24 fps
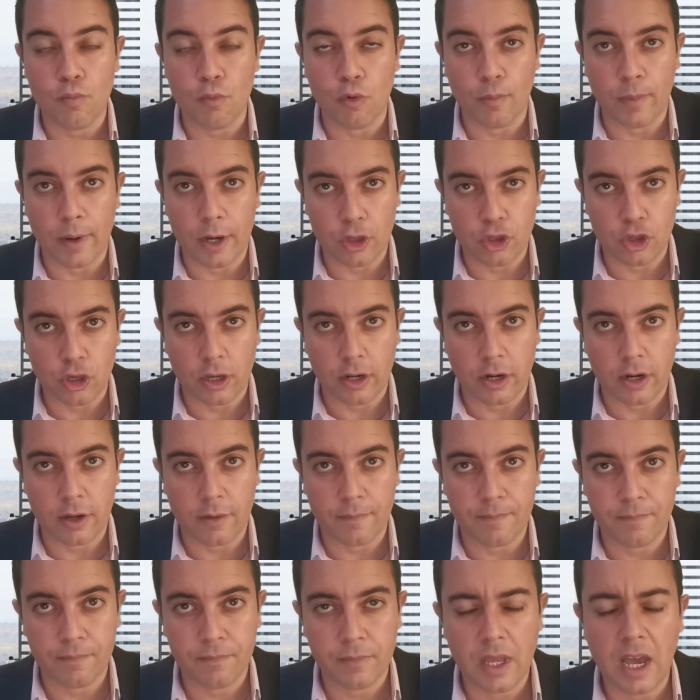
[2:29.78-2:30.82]
مباشرة
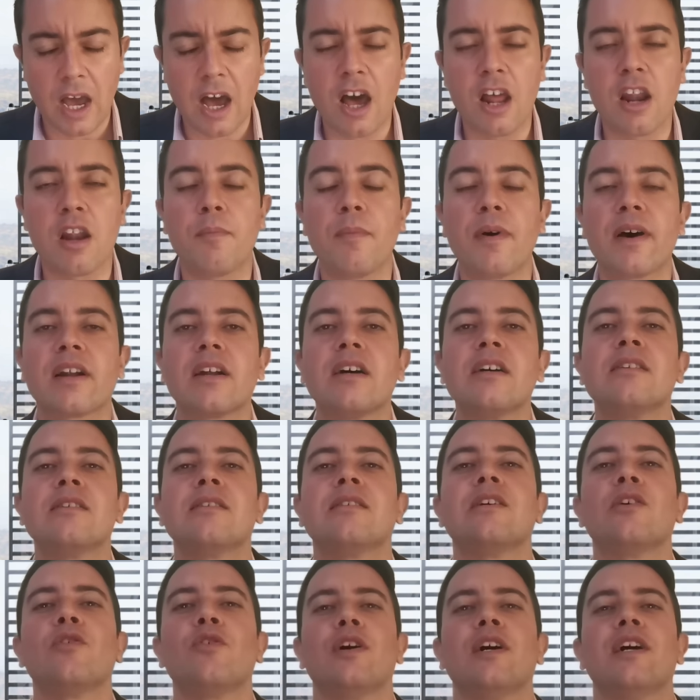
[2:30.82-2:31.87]
المرأة
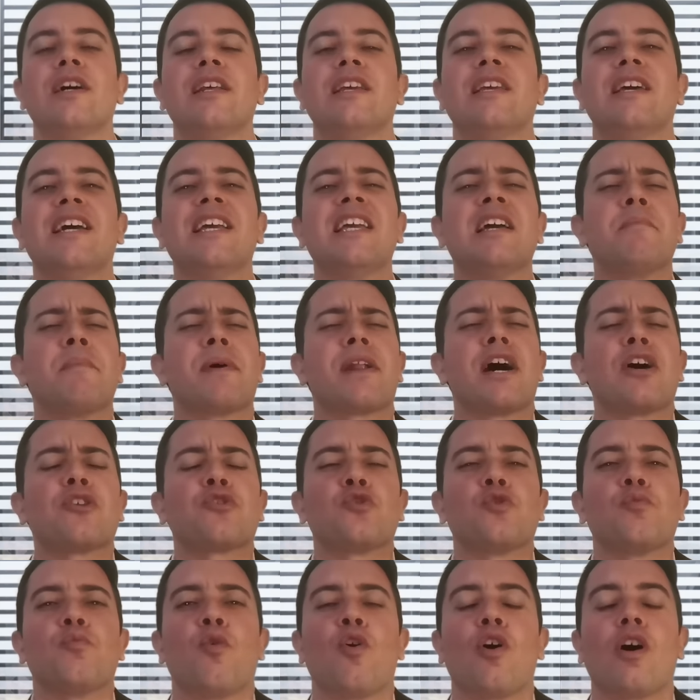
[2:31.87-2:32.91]
الزوهرية هي امرأة
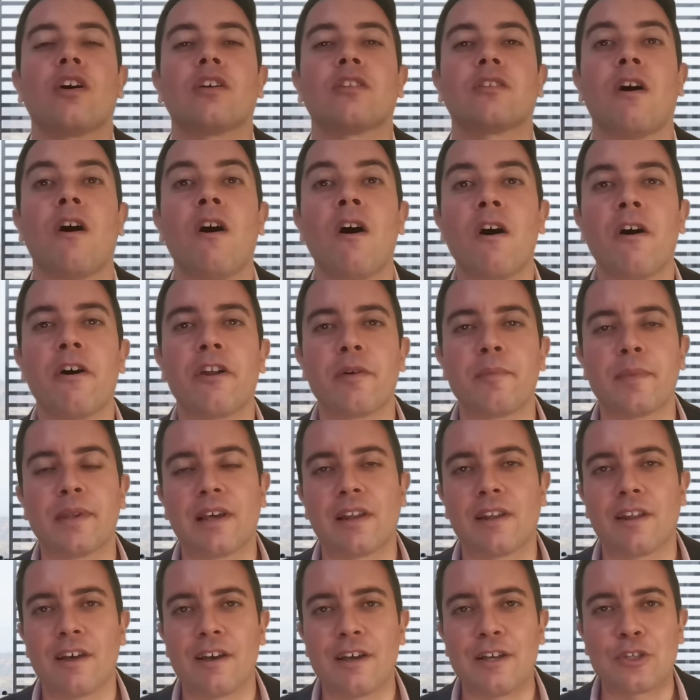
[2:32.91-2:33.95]
المختار من
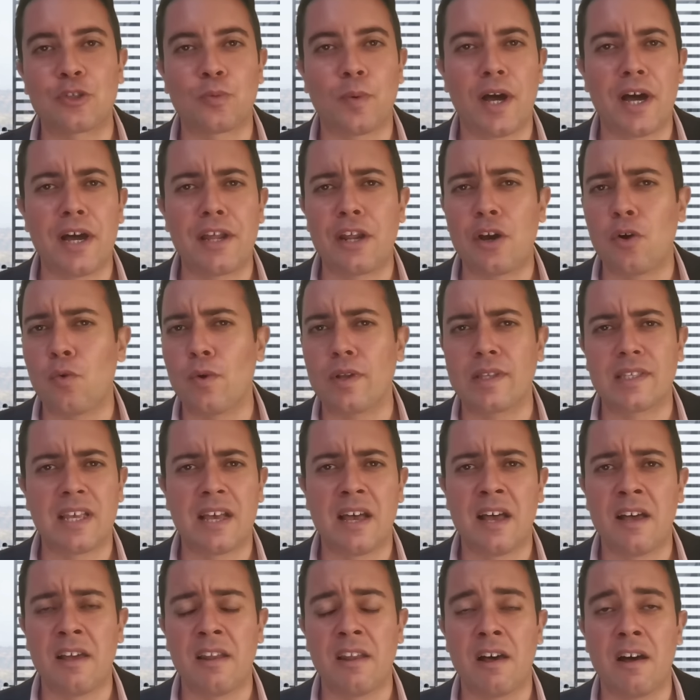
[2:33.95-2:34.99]
الله سبحانه
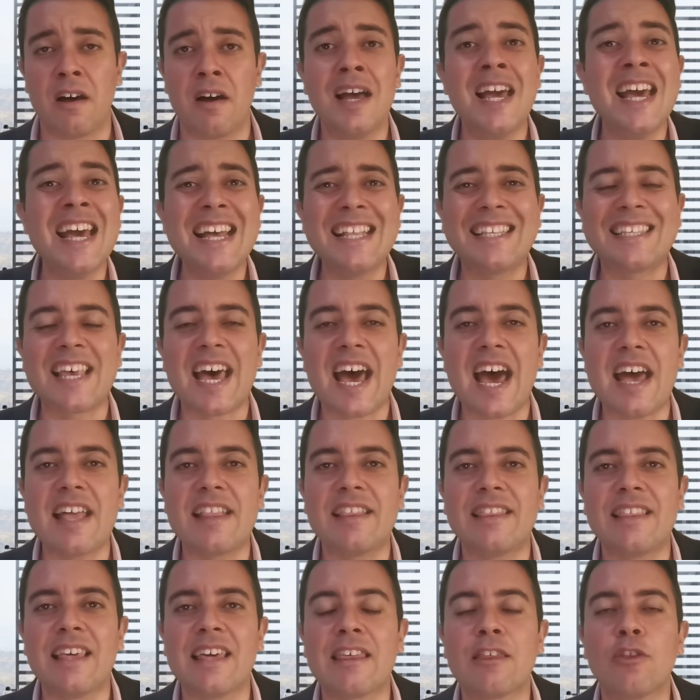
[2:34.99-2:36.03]
وتعالى
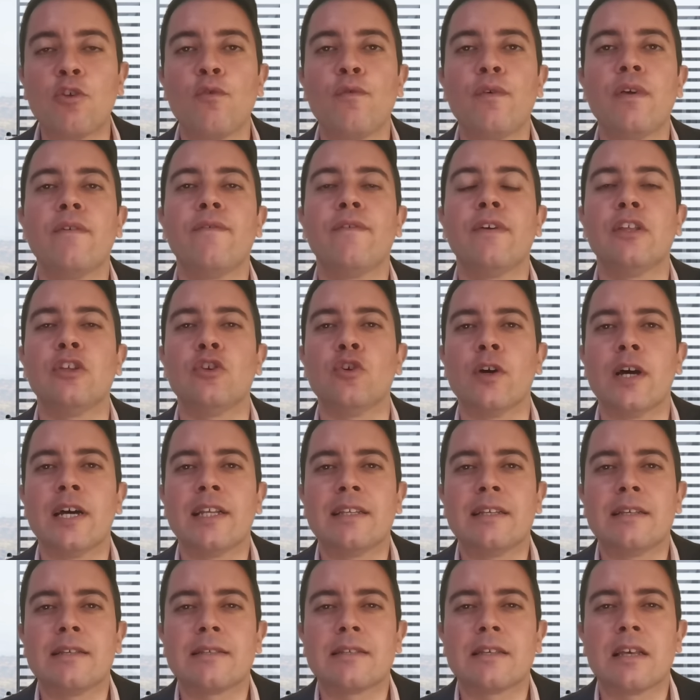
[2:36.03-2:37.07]
تحدثت في
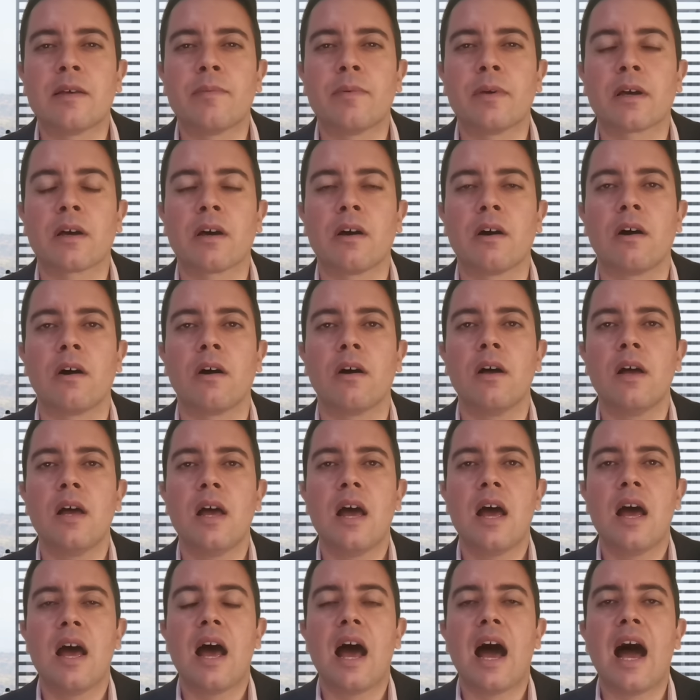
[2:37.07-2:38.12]
فيديوهات سابقة
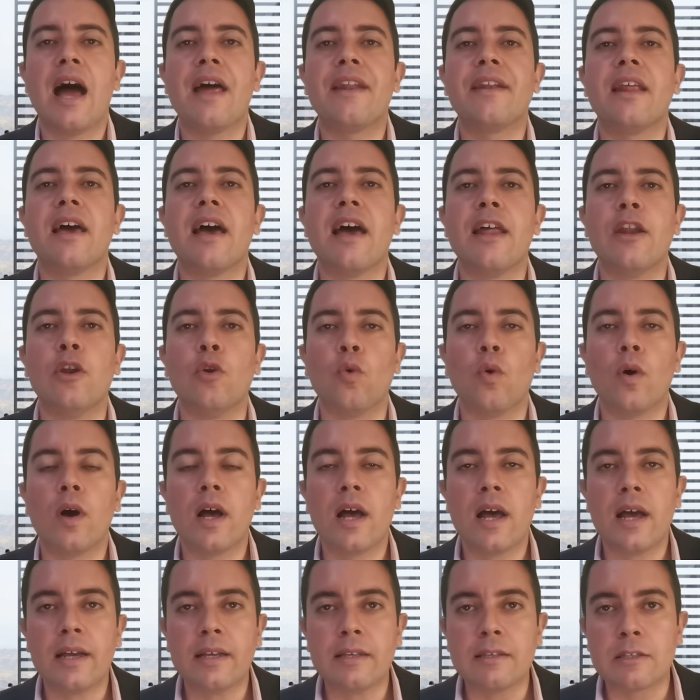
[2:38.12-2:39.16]
عن
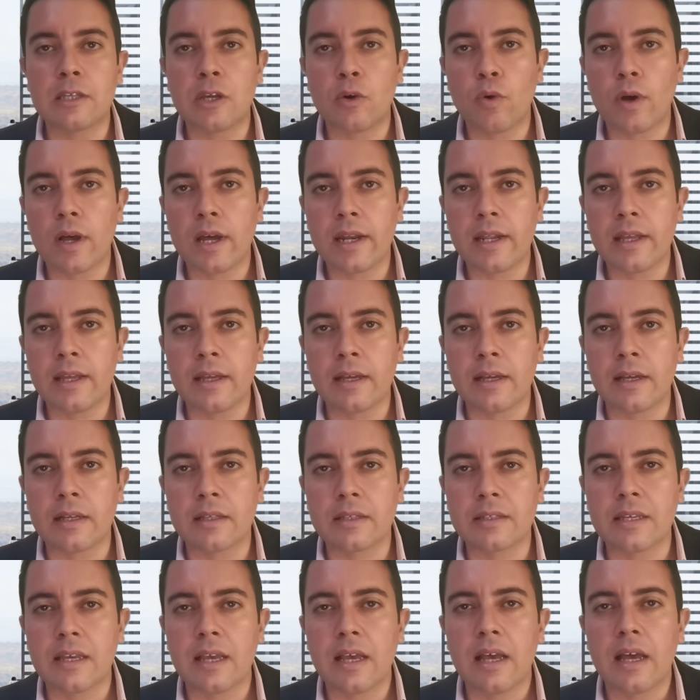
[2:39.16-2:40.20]
أنواع
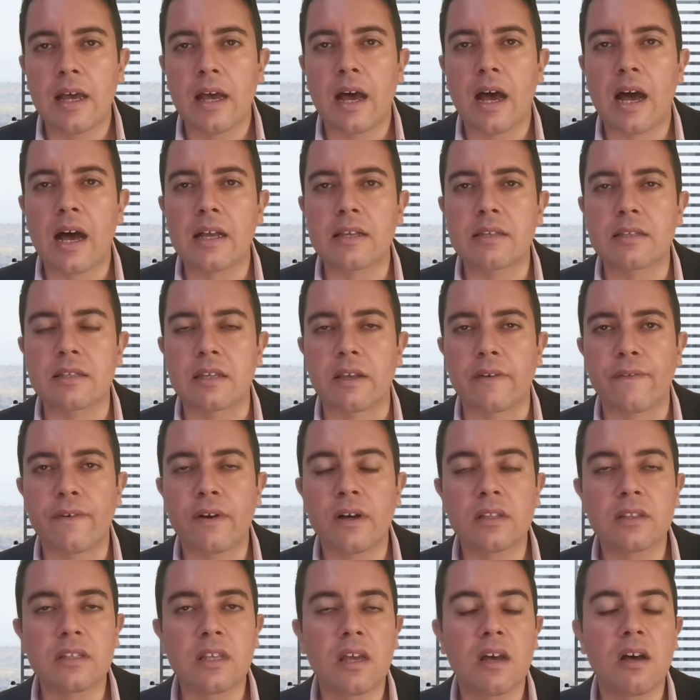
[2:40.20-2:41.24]
الزوهريات عن
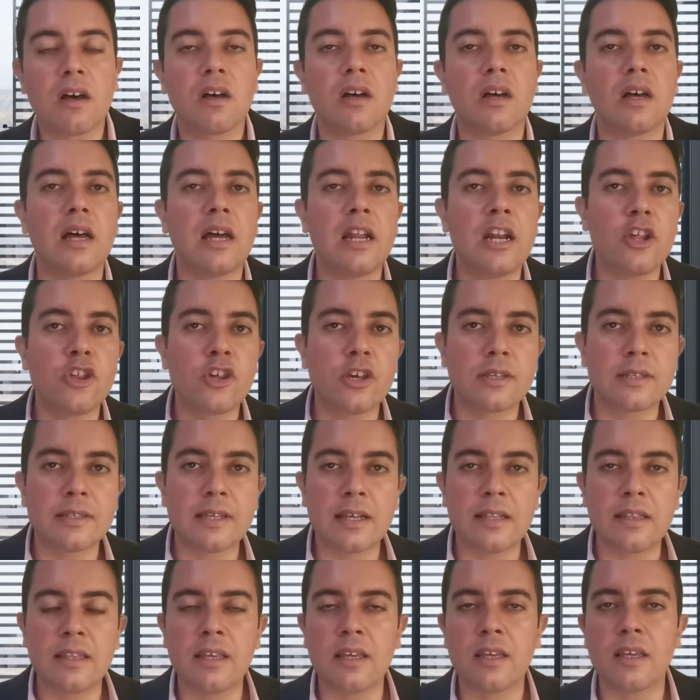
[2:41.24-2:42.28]
صفاتها
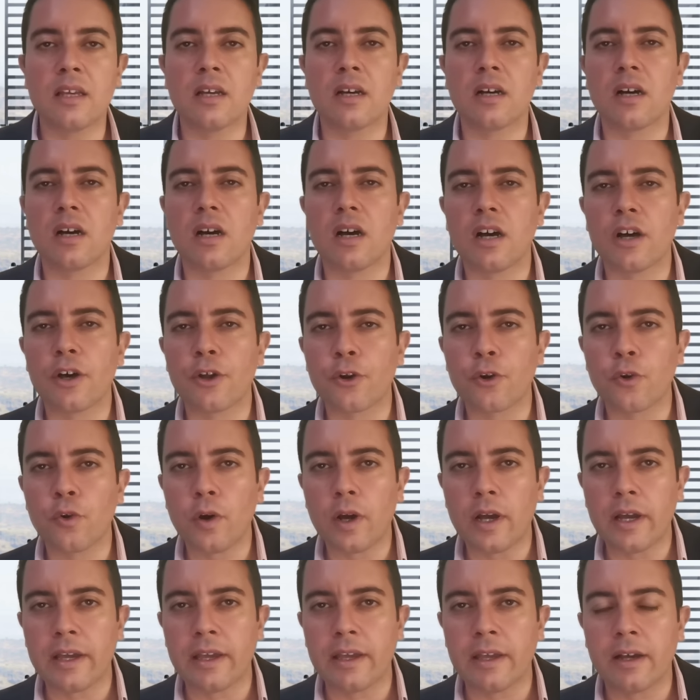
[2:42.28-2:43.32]
الجسدية
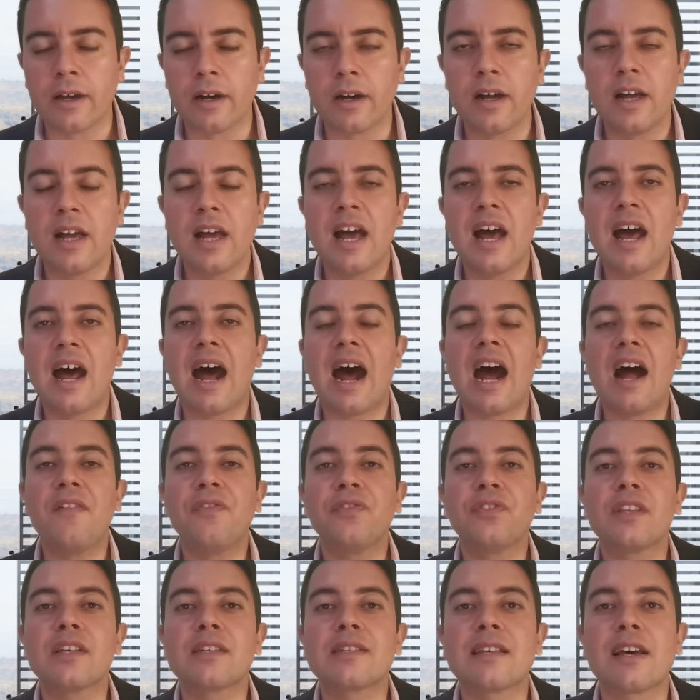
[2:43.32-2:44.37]
الروحية
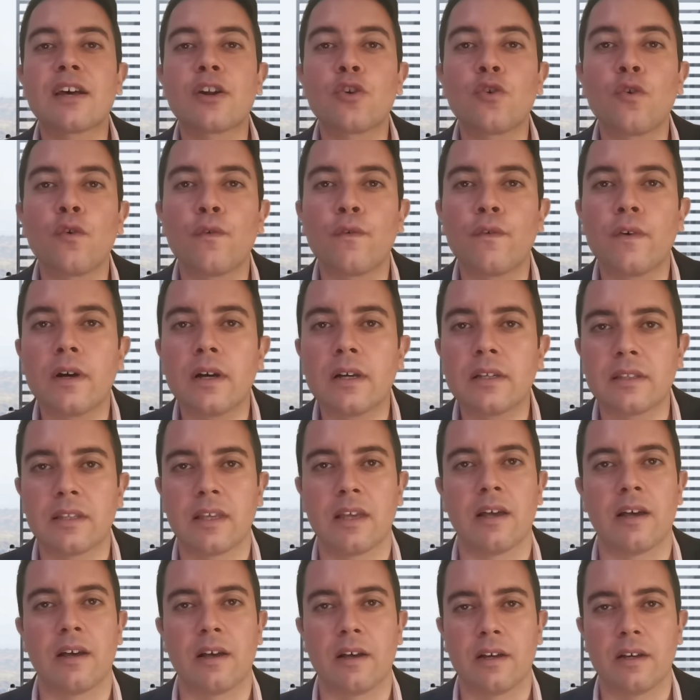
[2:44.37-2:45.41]
عن
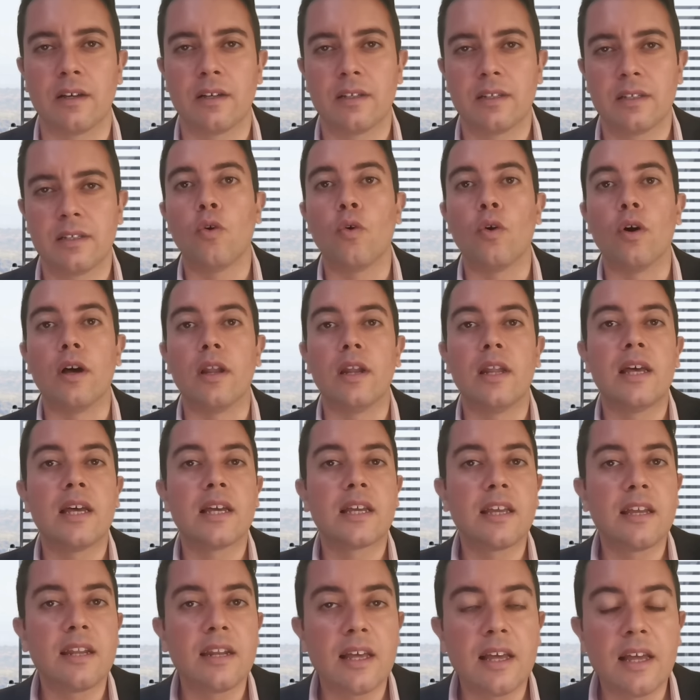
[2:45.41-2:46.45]
تصرفاتها
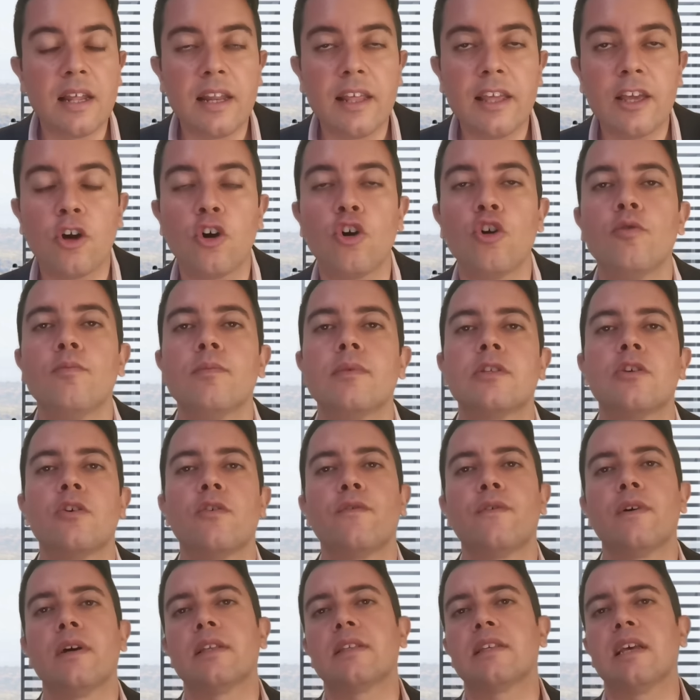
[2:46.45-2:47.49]
ولكن اليوم
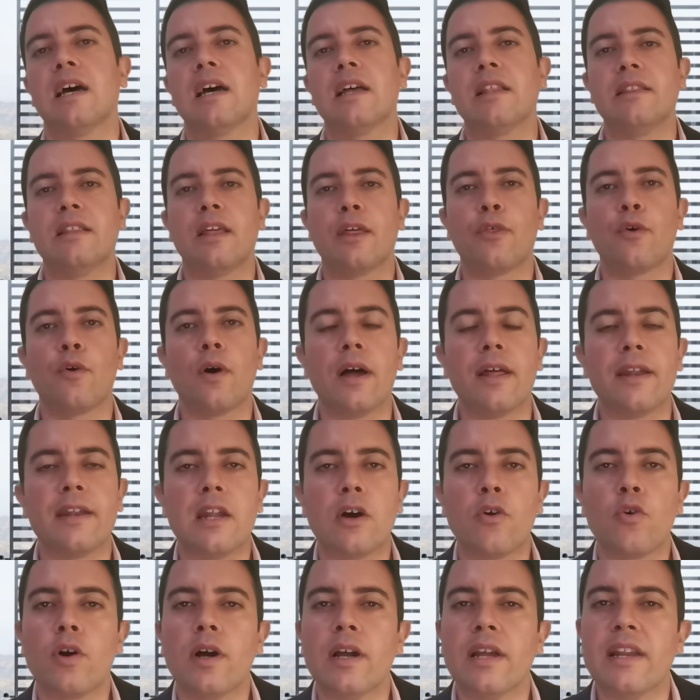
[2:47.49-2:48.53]
سوف أتحدث عن
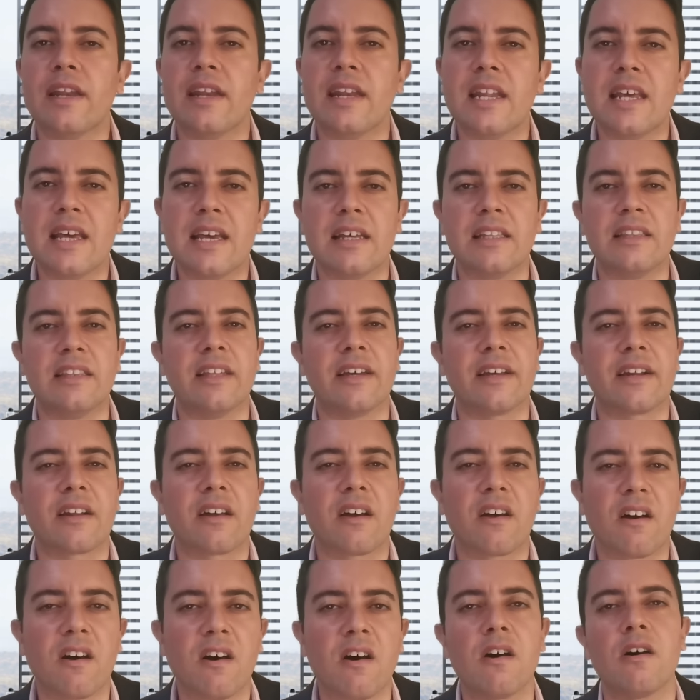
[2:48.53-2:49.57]
نوع نادر
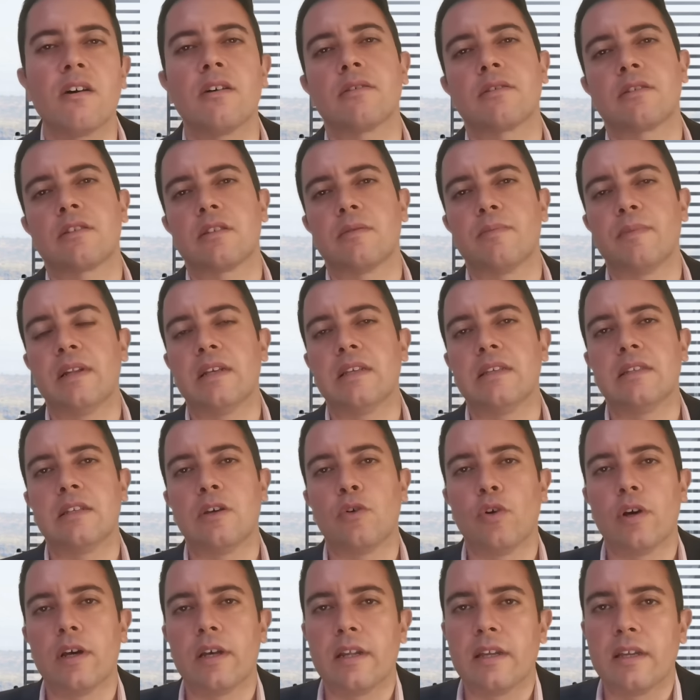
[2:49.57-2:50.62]
خاص من
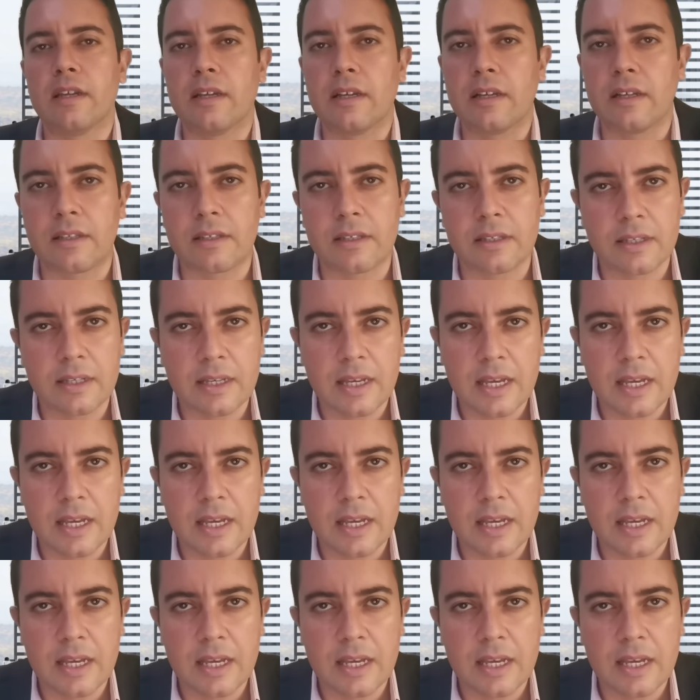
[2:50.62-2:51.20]
الزوهريات